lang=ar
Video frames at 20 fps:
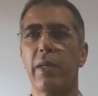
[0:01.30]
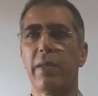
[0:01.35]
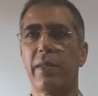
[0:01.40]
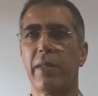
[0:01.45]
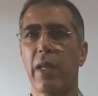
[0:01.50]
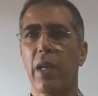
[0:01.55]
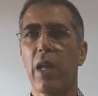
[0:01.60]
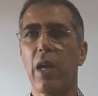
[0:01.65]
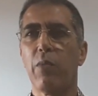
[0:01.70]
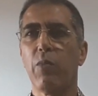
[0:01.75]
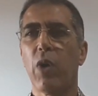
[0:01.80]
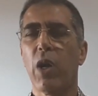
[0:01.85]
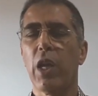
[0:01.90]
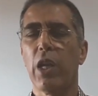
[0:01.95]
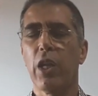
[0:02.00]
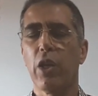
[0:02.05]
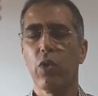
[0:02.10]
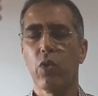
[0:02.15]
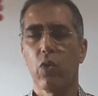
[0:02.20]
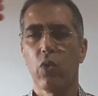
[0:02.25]
السلام
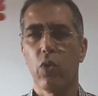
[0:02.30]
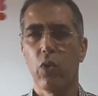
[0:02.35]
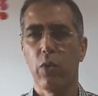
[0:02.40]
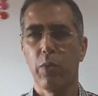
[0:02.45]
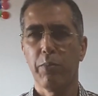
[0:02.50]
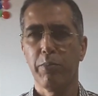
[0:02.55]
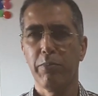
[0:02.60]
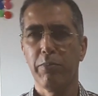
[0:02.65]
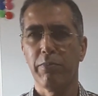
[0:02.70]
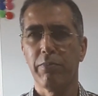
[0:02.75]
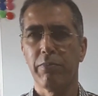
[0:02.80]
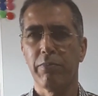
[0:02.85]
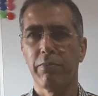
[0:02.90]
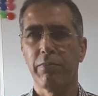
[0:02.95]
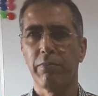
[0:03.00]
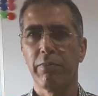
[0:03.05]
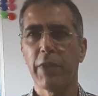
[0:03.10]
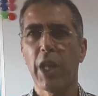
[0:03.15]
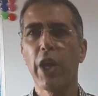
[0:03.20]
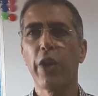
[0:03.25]
عليكم
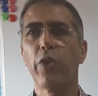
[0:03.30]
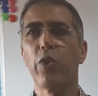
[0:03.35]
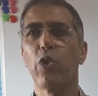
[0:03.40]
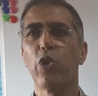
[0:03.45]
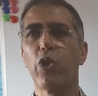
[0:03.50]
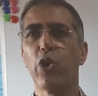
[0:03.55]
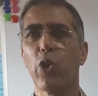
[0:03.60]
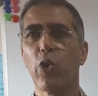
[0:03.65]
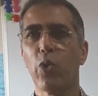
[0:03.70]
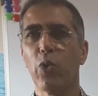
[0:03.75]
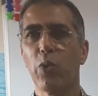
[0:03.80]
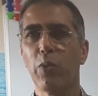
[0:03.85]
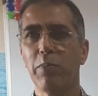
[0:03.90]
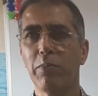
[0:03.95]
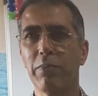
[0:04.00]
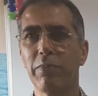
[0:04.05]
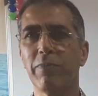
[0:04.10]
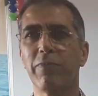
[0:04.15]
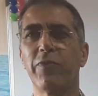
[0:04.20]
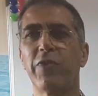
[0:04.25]
نحن
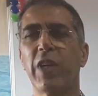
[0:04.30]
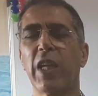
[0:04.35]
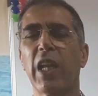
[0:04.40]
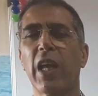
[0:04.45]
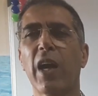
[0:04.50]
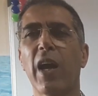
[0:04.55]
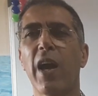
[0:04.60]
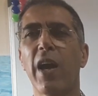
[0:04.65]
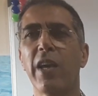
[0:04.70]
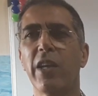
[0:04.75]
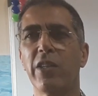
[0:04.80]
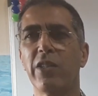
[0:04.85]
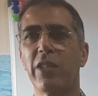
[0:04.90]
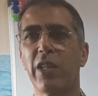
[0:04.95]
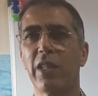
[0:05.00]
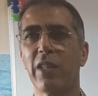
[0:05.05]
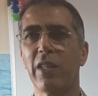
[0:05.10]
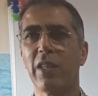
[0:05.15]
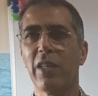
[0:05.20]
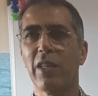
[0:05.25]
اليوم في لقاء
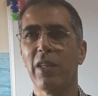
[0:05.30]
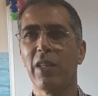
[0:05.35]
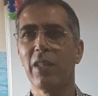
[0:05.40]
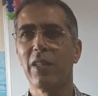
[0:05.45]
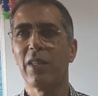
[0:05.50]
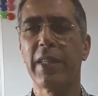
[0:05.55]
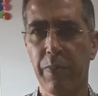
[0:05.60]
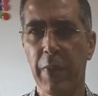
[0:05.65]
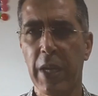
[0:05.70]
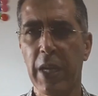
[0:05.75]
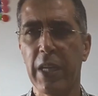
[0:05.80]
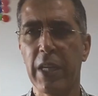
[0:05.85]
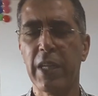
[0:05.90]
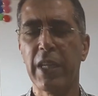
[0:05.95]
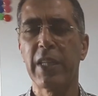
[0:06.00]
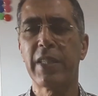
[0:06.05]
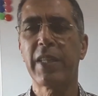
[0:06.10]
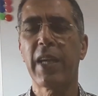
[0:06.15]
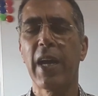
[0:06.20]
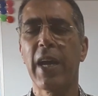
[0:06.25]
جديد
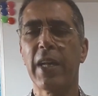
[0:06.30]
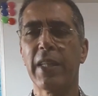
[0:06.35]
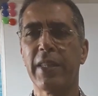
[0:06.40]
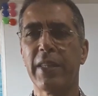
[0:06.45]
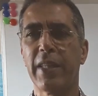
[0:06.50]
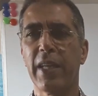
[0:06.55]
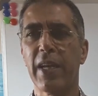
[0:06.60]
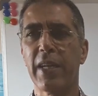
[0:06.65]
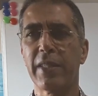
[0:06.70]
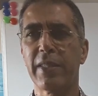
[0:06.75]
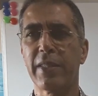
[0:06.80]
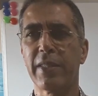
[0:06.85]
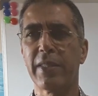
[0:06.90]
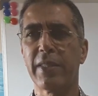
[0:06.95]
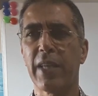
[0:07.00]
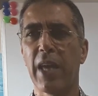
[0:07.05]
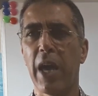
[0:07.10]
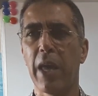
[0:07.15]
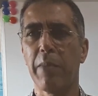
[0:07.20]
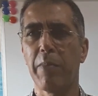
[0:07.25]

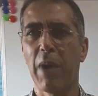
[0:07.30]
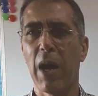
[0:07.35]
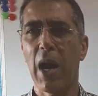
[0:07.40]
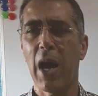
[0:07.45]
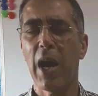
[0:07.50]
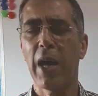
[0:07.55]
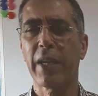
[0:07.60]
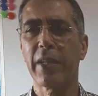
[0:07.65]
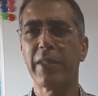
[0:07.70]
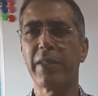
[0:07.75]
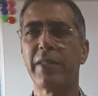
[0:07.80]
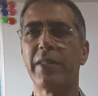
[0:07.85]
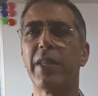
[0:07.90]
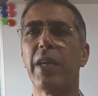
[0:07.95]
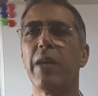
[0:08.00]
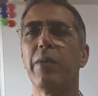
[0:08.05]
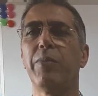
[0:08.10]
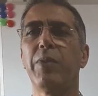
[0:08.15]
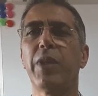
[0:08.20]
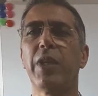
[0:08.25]
لنتحدث عن مهارة
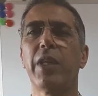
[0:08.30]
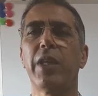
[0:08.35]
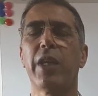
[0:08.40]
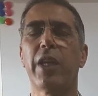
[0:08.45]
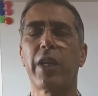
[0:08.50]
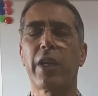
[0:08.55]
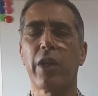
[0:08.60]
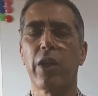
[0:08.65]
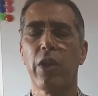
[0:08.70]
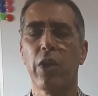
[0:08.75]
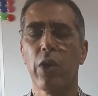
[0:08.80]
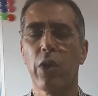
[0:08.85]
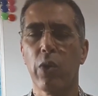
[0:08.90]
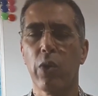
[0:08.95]
التعبير